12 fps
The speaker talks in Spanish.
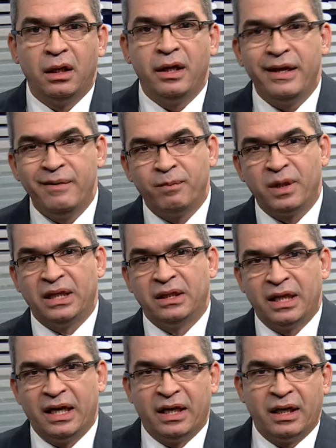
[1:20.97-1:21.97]

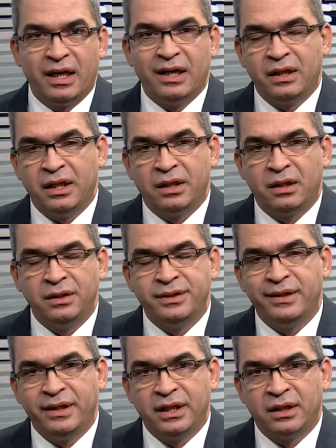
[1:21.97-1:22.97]
implantar a diestra y
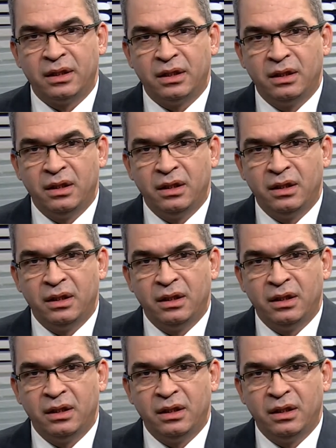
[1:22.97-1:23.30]
siniestra